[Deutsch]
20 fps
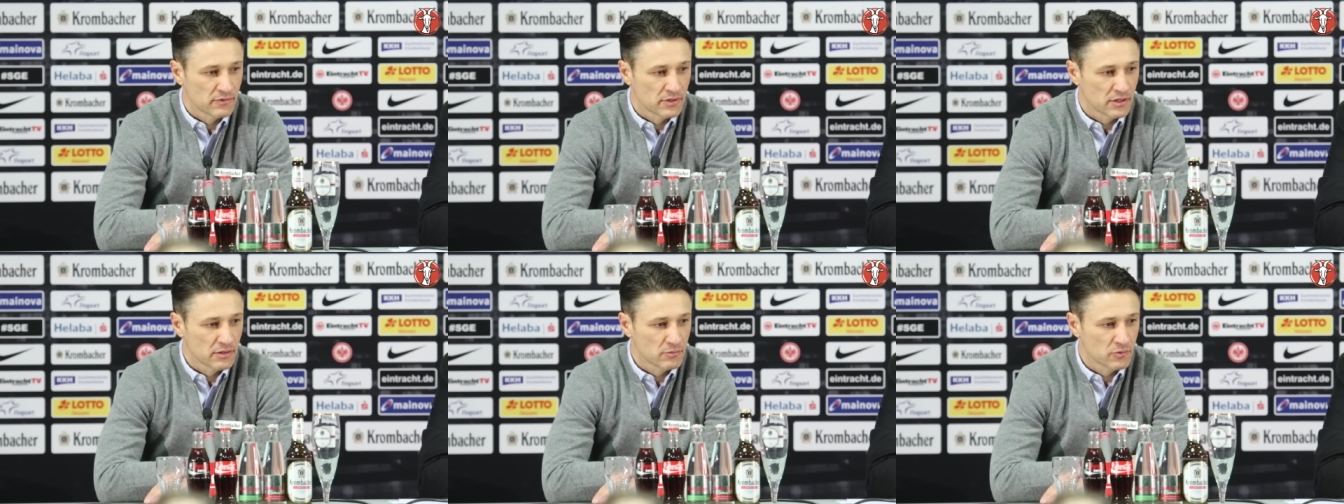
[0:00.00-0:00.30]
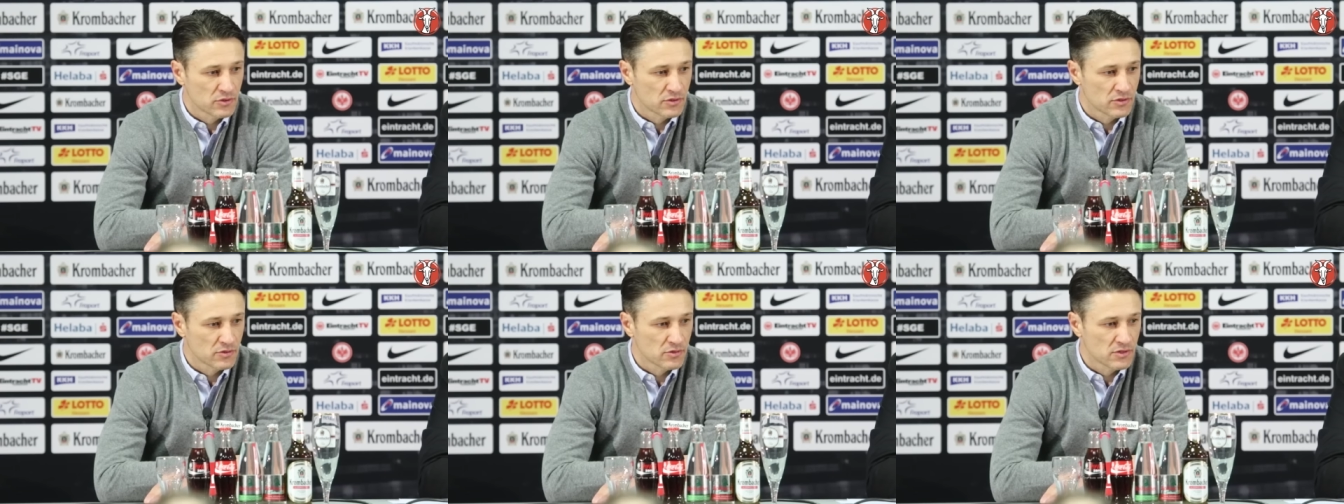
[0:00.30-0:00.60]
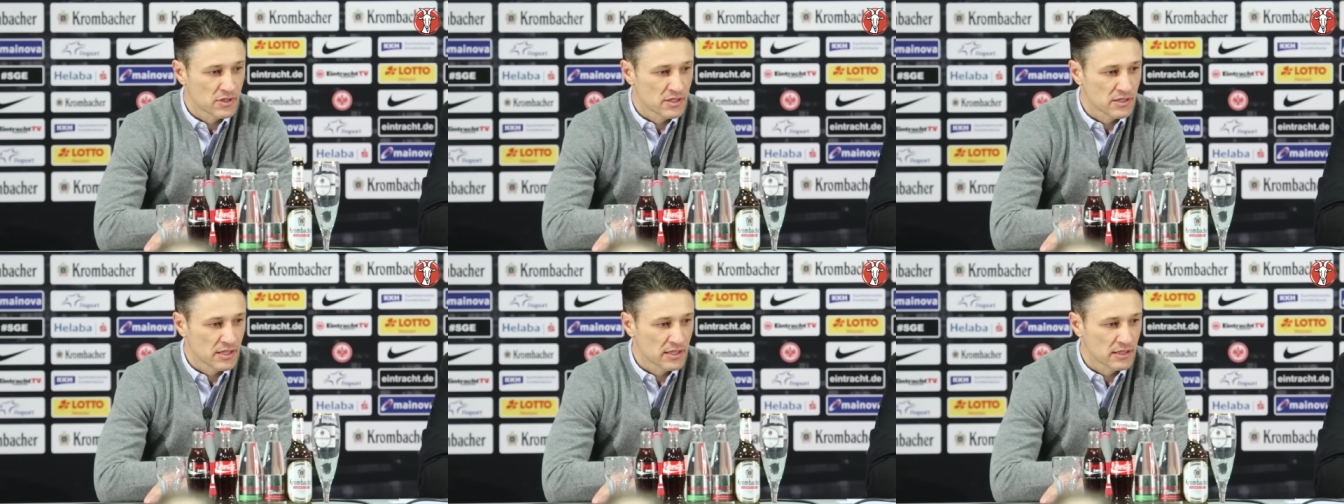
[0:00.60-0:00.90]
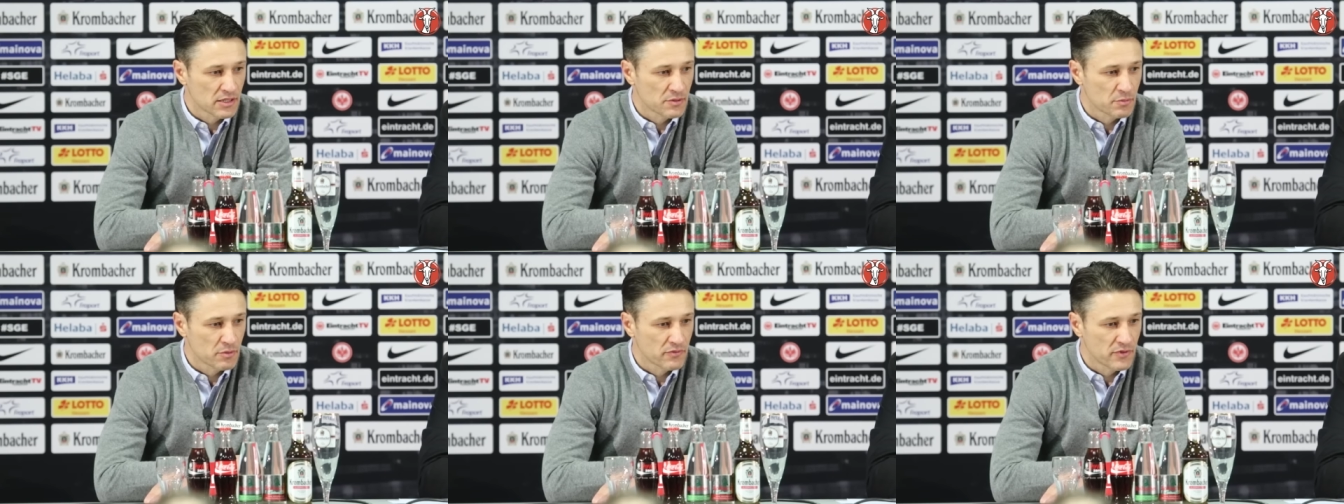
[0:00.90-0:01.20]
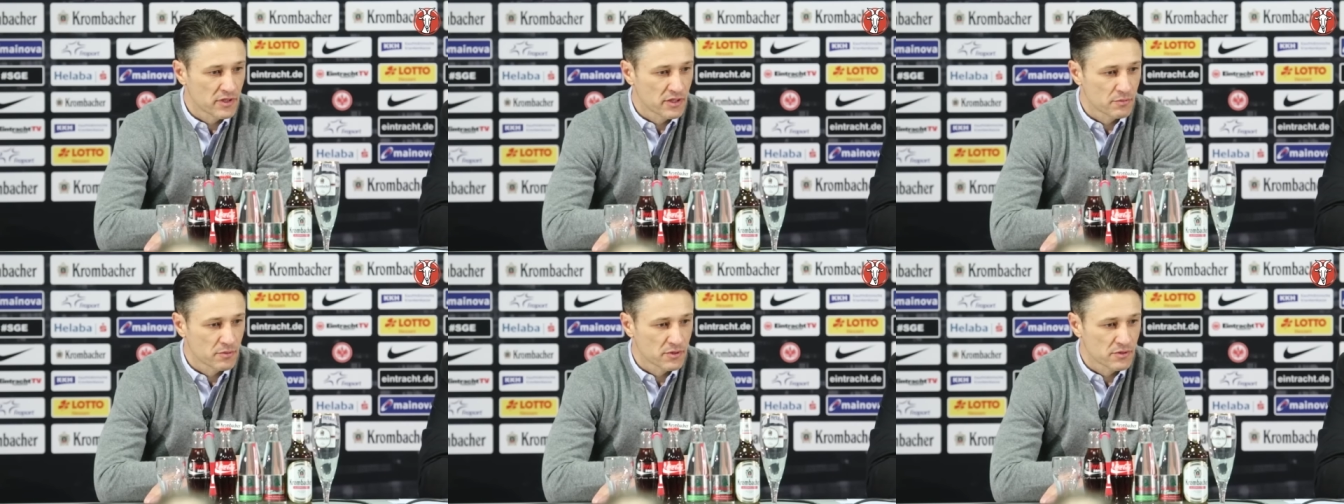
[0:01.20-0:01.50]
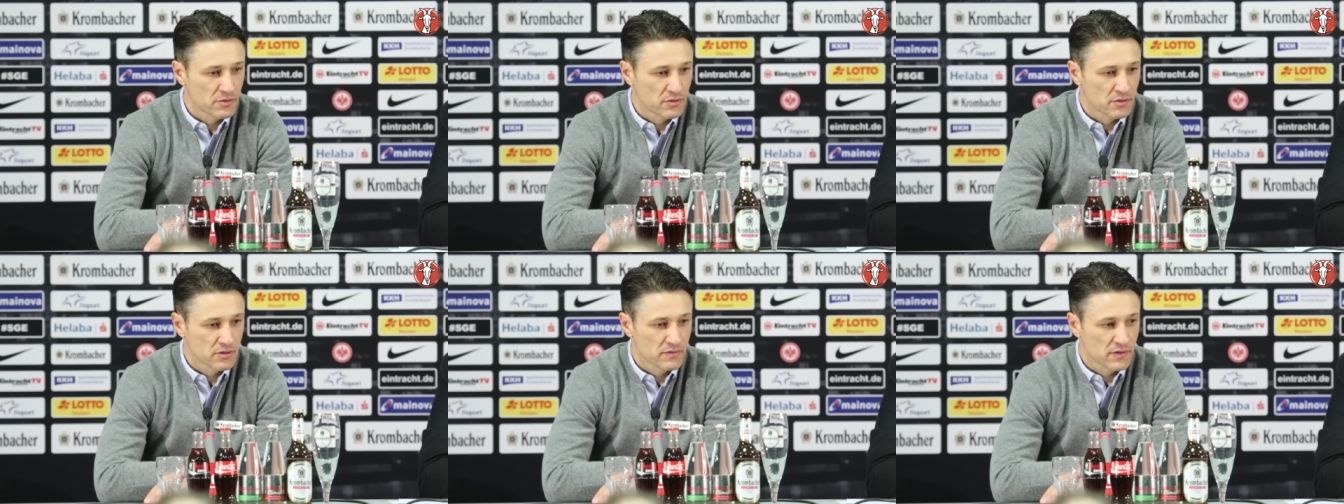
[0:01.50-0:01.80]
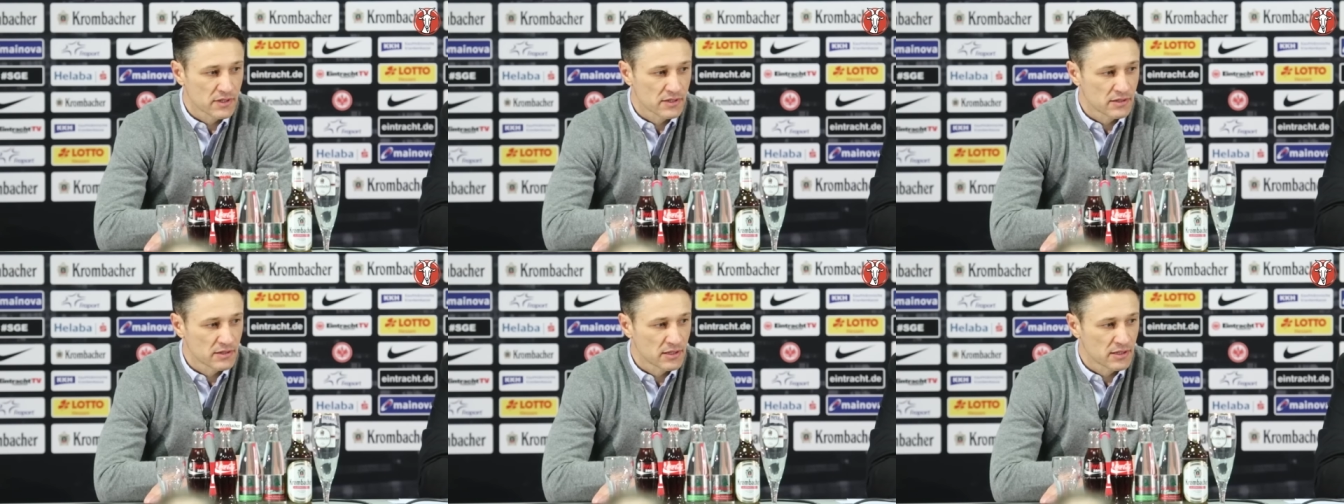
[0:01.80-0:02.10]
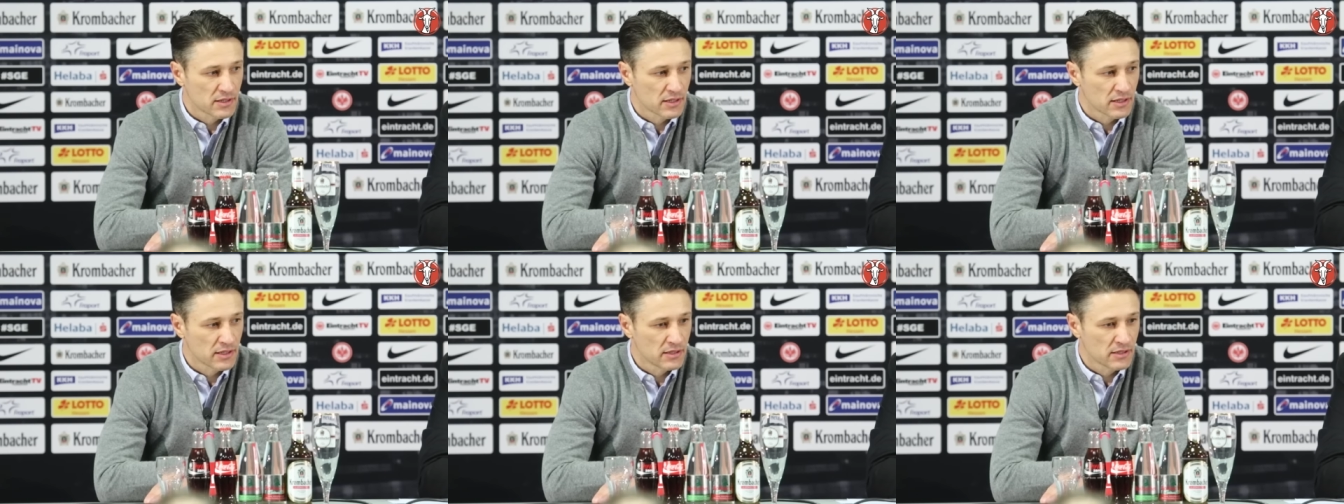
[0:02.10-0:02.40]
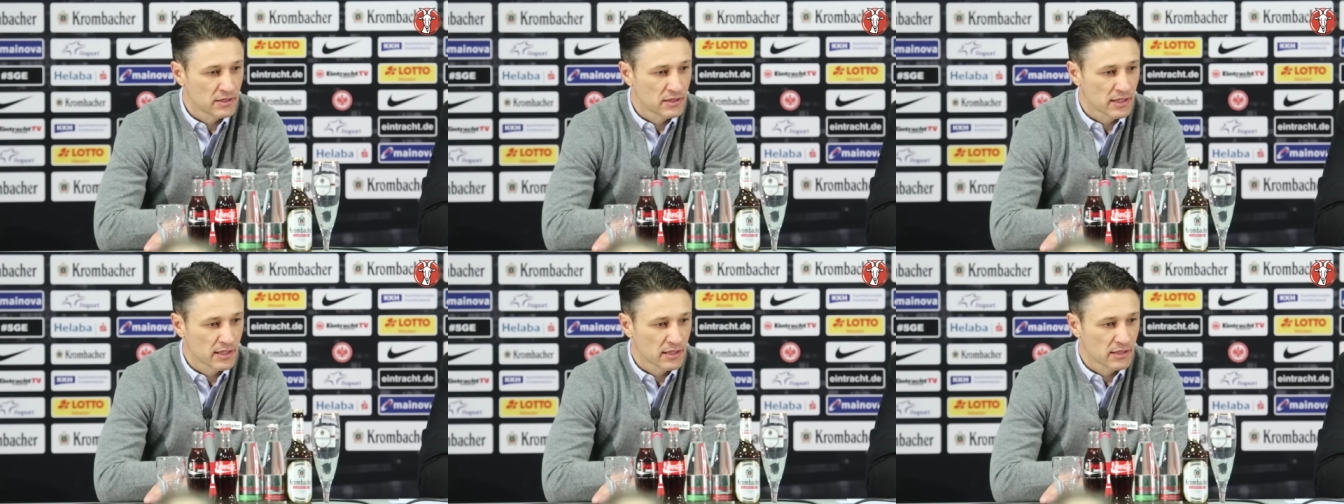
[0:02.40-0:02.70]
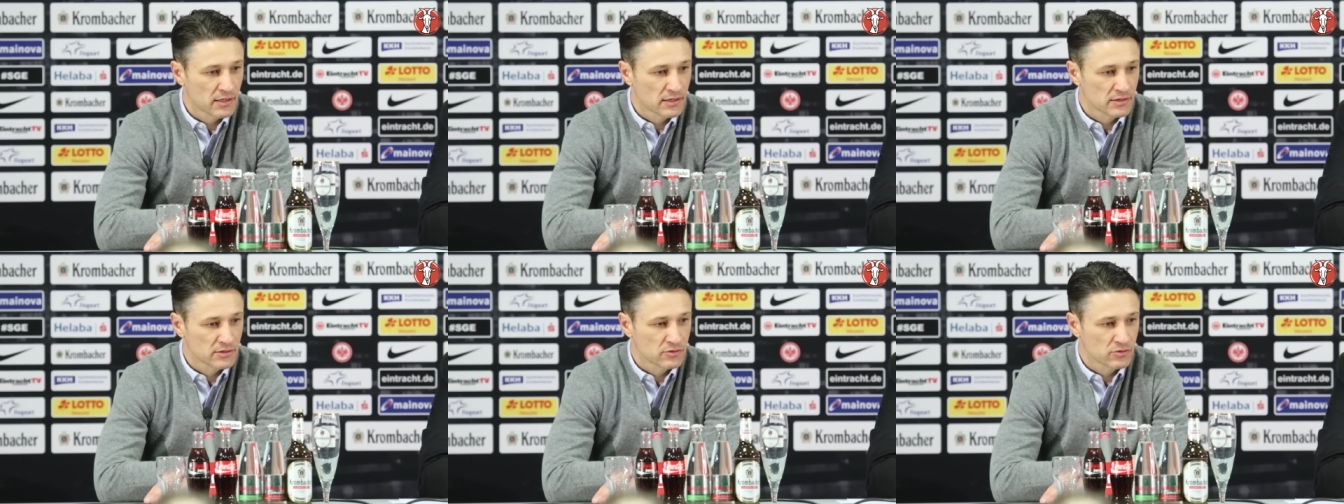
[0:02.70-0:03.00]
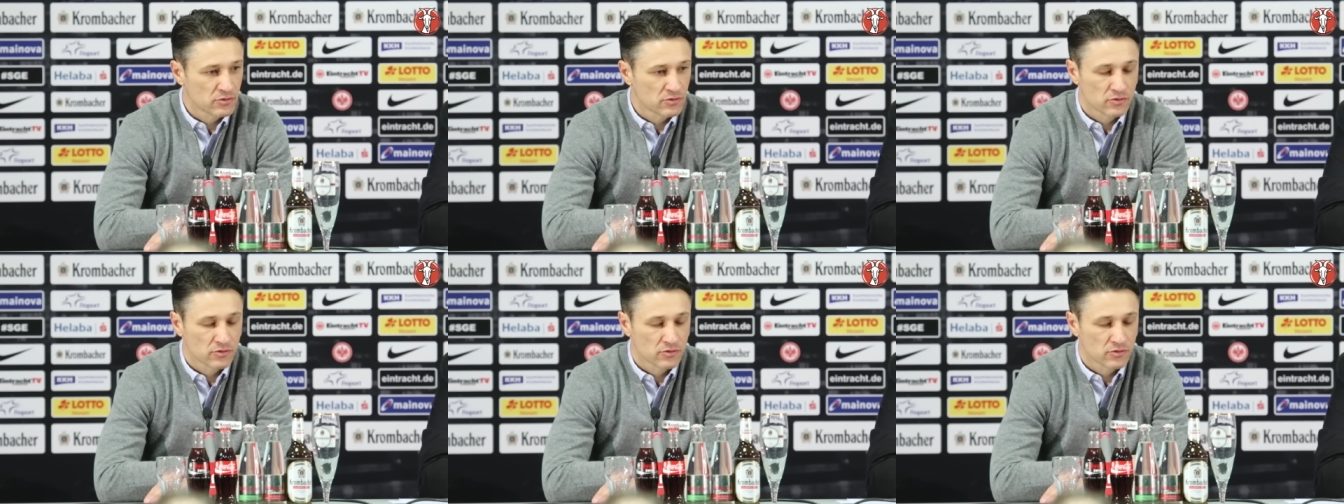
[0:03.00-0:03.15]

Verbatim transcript: Wir haben uns zu sehr seitlich bewegt, beziehungsweise dann nach hinten drängen lassen